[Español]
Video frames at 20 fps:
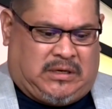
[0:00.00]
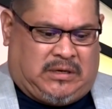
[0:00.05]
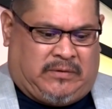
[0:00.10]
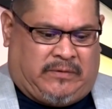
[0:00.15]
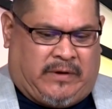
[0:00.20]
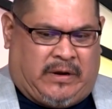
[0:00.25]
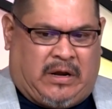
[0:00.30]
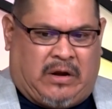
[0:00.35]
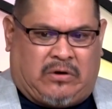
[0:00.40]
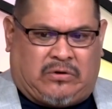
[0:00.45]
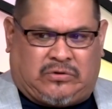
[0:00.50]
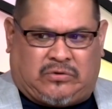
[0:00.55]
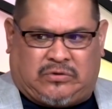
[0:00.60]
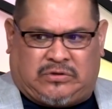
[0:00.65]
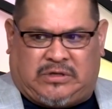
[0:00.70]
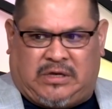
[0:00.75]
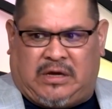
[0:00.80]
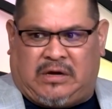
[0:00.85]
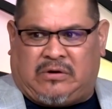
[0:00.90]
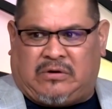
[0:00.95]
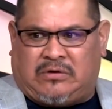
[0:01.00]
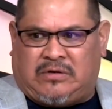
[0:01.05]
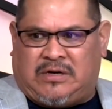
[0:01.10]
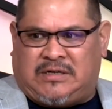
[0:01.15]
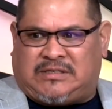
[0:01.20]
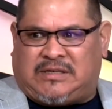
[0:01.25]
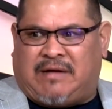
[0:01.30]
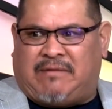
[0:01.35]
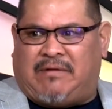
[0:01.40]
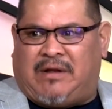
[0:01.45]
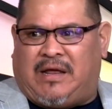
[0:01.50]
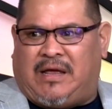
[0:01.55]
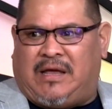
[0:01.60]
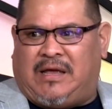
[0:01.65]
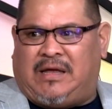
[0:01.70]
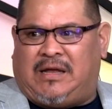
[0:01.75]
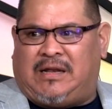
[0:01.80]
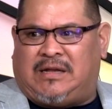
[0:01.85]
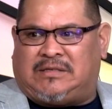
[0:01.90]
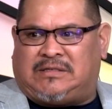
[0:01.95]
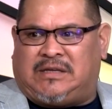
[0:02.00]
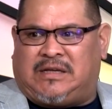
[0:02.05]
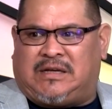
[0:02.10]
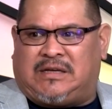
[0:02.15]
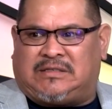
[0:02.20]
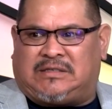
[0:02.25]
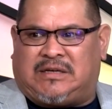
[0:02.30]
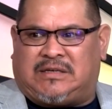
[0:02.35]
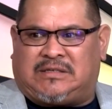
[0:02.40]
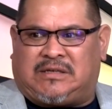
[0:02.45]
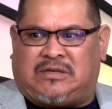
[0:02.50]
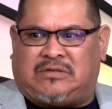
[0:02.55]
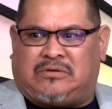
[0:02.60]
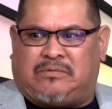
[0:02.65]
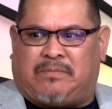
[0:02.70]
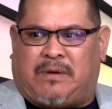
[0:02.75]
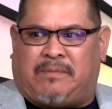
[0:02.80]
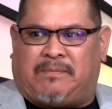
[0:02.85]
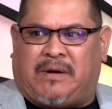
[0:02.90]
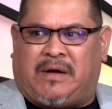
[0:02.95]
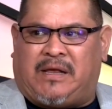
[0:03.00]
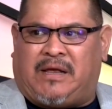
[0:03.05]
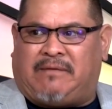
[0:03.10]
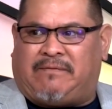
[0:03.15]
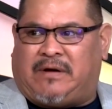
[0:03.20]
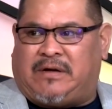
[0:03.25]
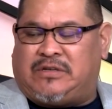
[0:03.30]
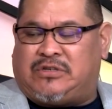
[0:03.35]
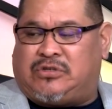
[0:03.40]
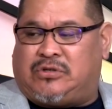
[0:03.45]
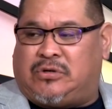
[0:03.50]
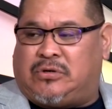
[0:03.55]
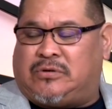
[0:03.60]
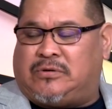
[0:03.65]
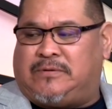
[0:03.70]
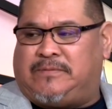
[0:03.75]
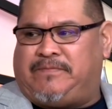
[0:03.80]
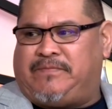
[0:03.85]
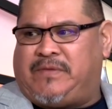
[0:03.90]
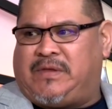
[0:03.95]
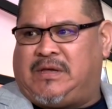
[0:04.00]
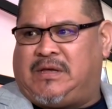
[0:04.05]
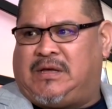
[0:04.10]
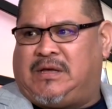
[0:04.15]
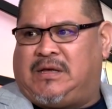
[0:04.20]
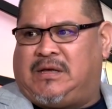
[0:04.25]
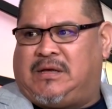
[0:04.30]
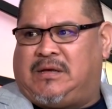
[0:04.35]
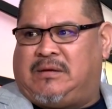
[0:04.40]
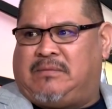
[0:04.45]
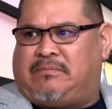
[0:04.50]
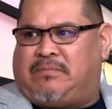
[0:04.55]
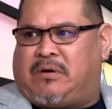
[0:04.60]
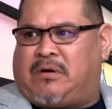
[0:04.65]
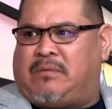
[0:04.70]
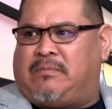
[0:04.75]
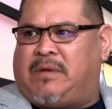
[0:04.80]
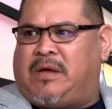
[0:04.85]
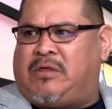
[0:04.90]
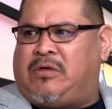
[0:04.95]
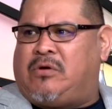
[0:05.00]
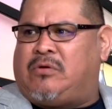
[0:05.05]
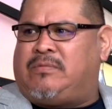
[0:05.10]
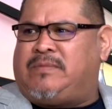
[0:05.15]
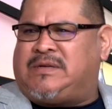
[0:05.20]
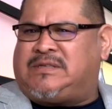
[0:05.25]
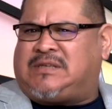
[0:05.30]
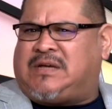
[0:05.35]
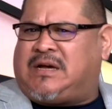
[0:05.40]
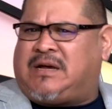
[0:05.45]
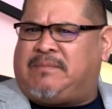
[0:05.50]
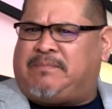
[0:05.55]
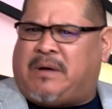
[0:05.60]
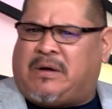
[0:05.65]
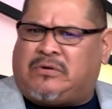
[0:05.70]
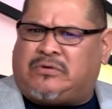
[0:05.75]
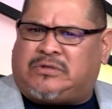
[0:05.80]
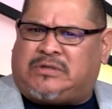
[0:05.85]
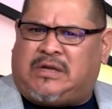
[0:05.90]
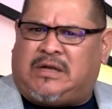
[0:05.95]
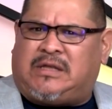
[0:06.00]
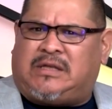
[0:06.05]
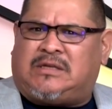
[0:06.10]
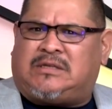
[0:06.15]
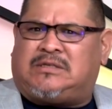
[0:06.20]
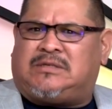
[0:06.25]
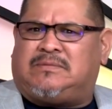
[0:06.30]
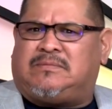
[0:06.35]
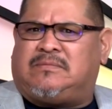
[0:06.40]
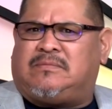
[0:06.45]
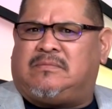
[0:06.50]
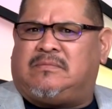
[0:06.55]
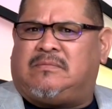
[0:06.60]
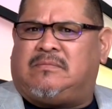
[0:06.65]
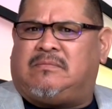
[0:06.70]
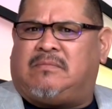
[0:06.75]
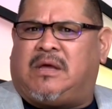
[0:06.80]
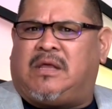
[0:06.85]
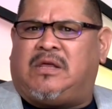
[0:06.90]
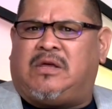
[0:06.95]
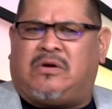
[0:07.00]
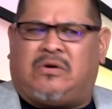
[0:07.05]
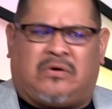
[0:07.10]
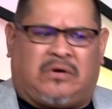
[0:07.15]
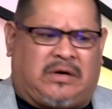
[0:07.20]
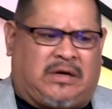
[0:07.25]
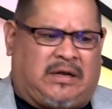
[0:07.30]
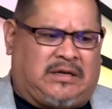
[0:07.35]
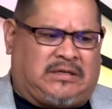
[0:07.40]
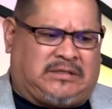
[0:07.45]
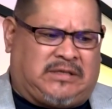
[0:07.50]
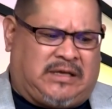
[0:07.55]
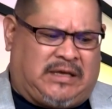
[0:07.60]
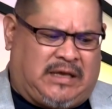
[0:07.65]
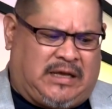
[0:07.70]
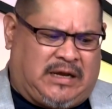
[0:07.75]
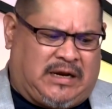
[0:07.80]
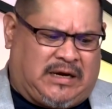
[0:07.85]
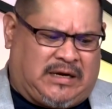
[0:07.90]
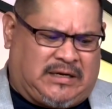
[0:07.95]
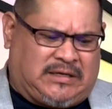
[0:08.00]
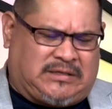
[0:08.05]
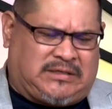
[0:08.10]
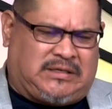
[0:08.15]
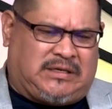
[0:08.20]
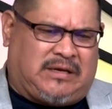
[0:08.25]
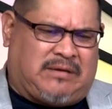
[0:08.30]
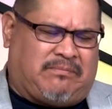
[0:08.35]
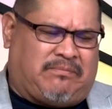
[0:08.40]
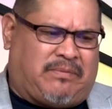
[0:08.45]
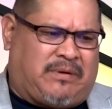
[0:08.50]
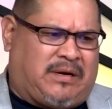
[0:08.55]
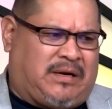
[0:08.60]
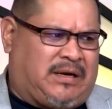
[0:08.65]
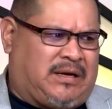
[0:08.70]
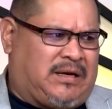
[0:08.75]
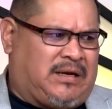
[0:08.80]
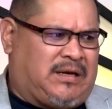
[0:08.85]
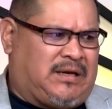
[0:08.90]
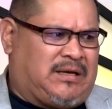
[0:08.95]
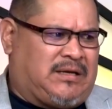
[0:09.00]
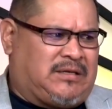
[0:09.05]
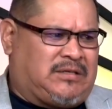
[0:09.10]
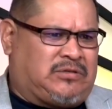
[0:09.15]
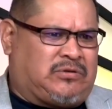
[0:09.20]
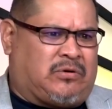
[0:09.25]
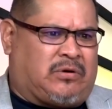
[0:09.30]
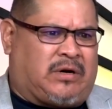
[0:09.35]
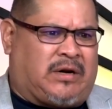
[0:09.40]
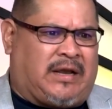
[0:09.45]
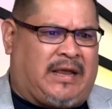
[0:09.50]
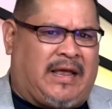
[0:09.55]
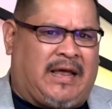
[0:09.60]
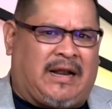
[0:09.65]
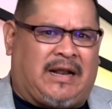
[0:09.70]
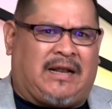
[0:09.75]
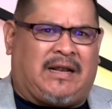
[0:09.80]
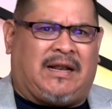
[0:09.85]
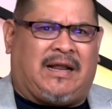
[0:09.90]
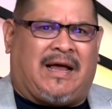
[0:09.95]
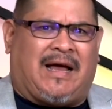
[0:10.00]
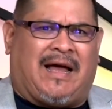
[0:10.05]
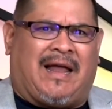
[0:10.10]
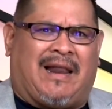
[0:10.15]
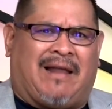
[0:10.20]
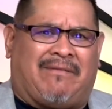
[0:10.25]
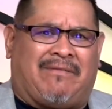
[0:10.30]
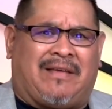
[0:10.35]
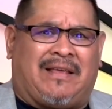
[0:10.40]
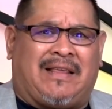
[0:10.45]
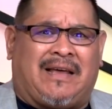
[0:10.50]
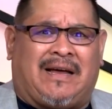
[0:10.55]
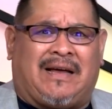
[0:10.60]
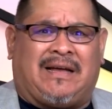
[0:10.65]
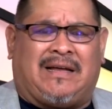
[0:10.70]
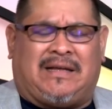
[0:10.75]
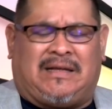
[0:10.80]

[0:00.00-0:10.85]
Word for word: Vinieron sus hijos, les hablé y les dije, sabes que su papá ya falleció. Pero me dio un mensaje para ustedes. Me dijo que les dijera que siempre sonrieran a la vida.